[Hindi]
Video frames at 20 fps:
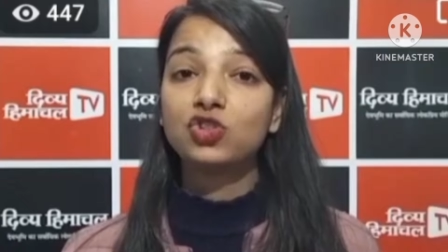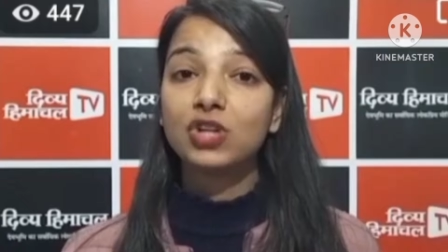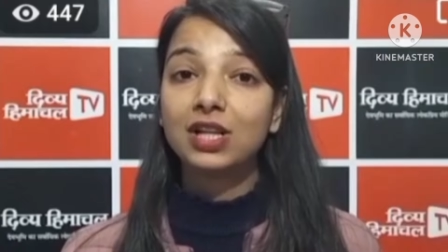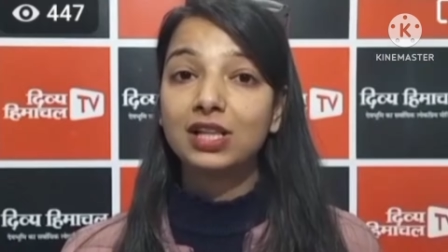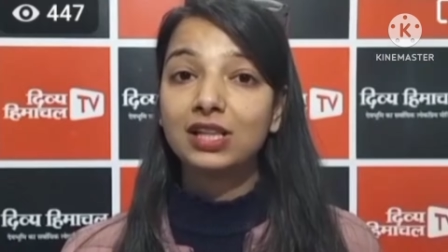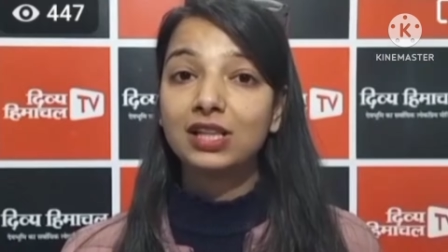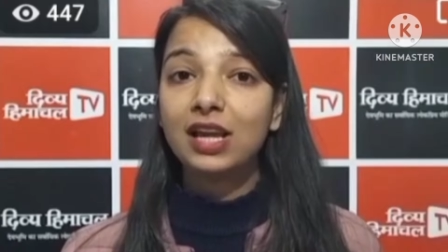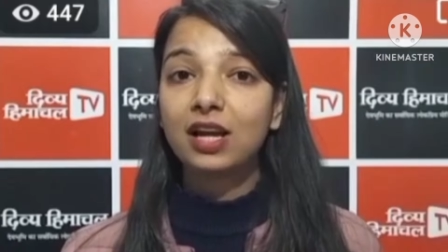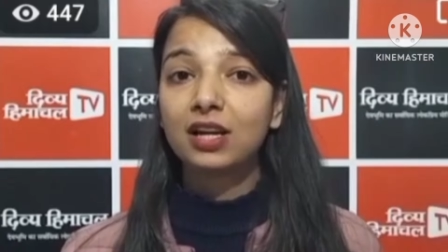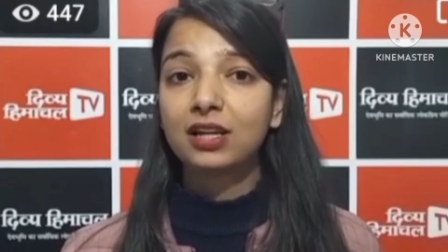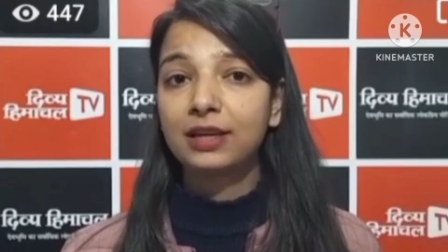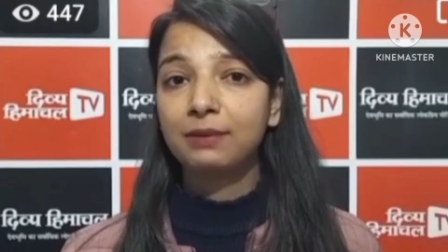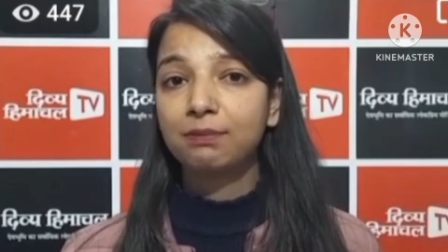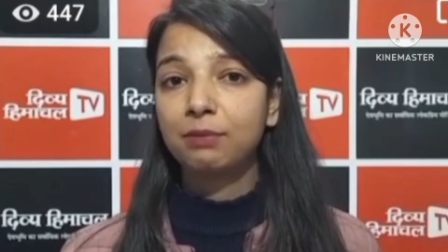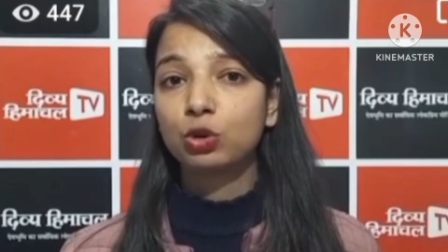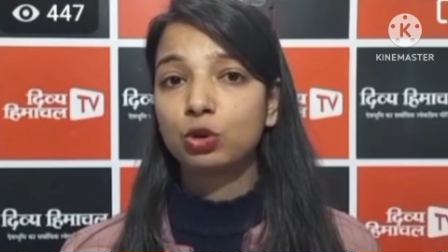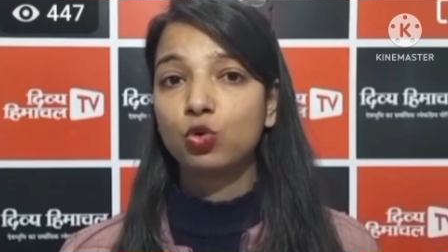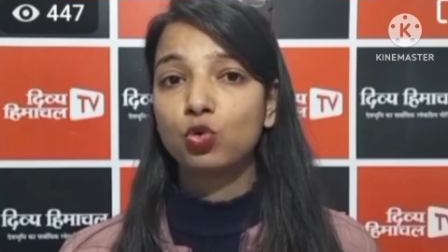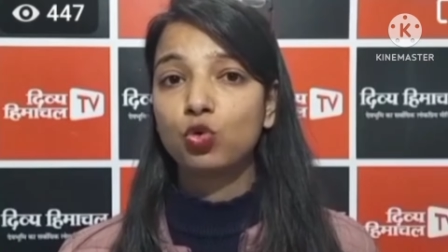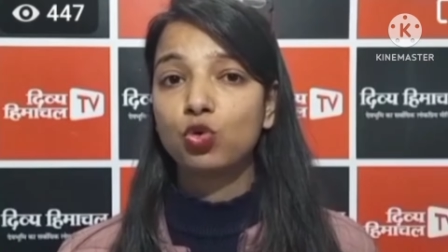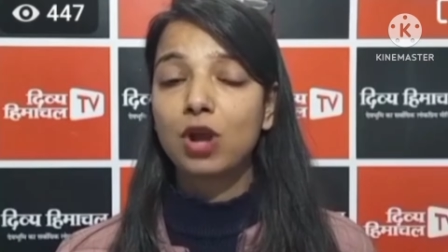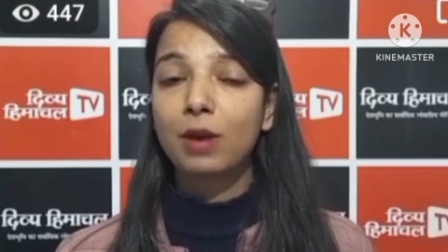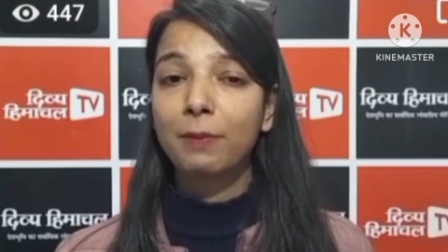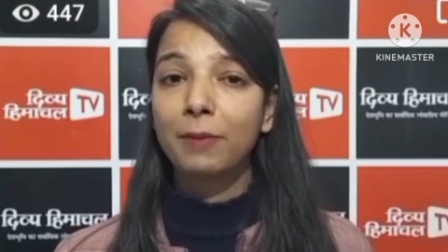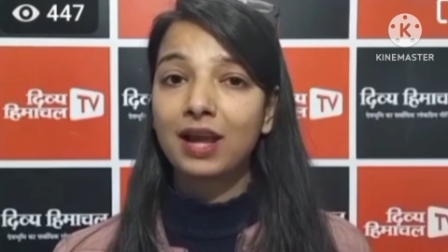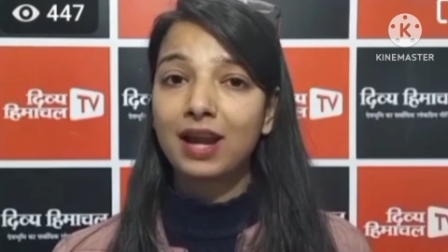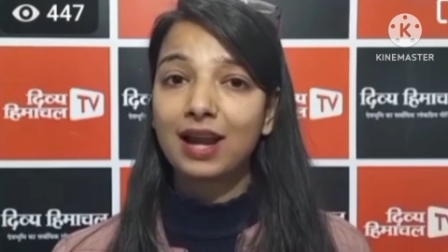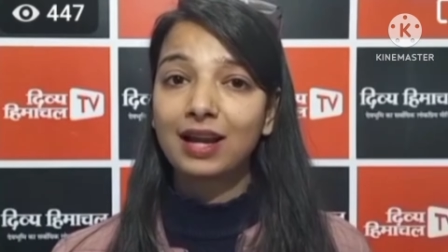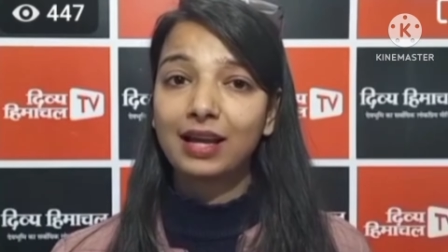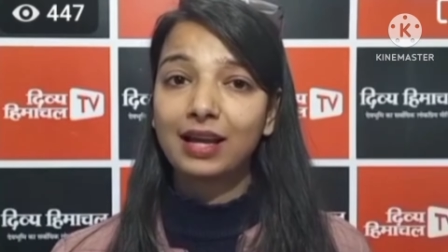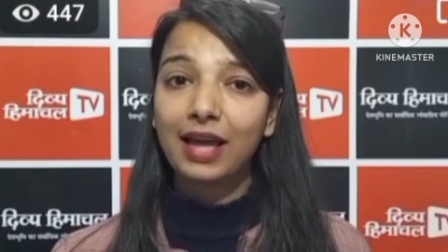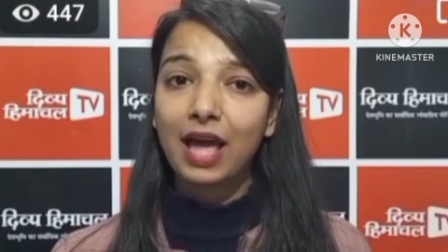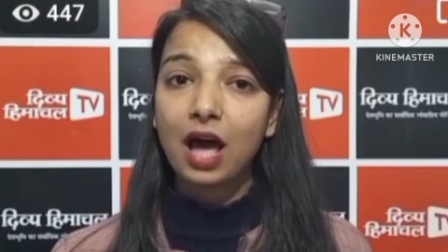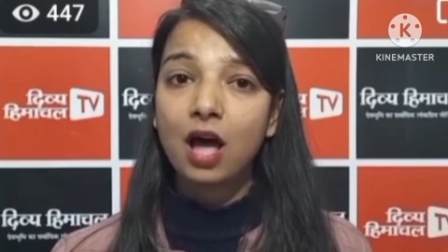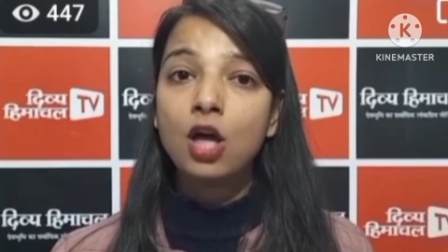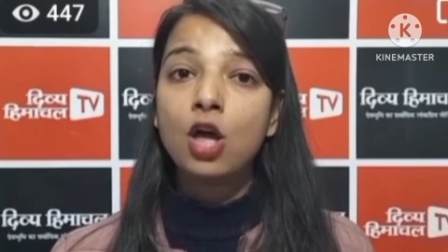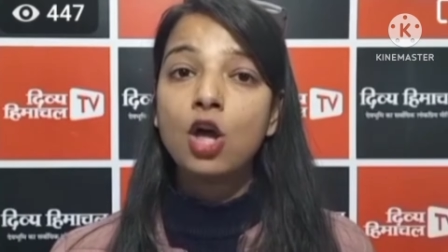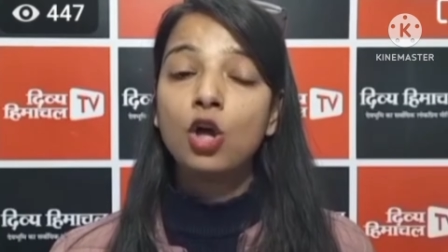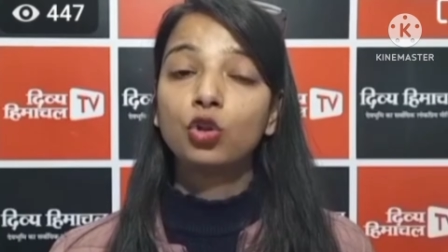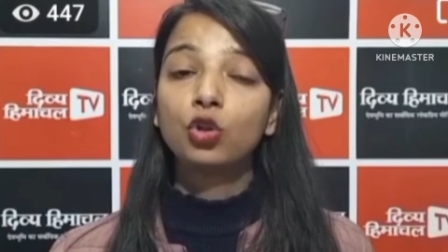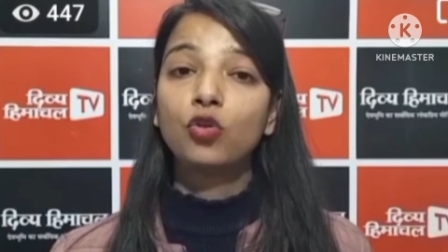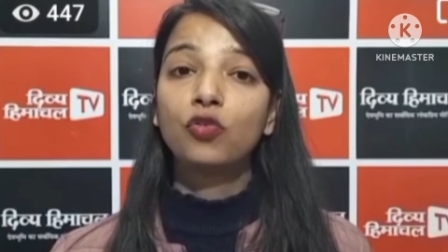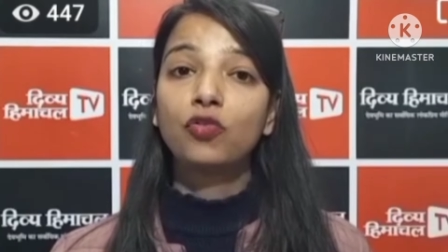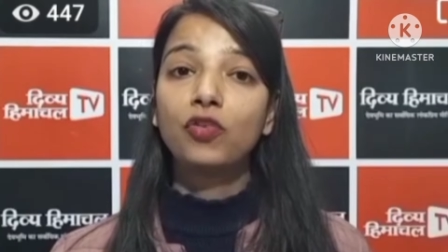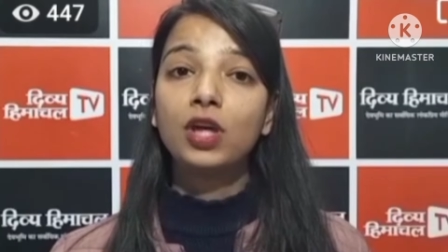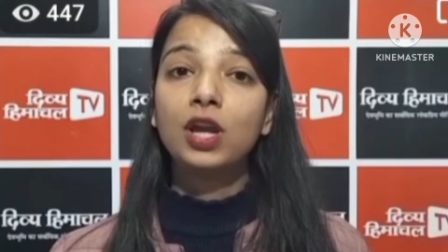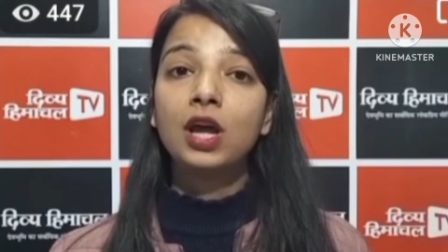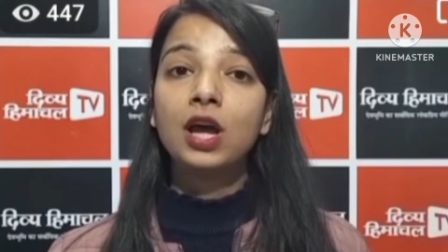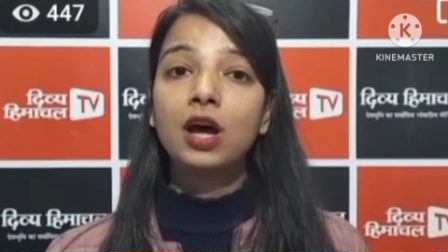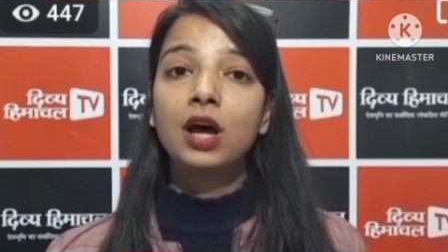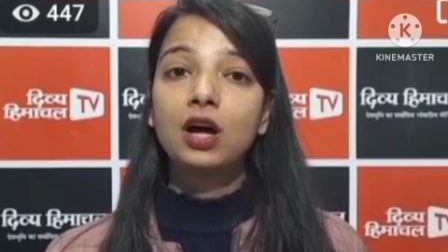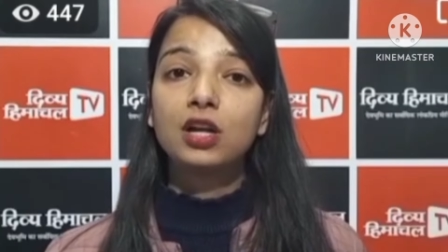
जल्दी अगर इन पदों को ना भरा गया तो फिर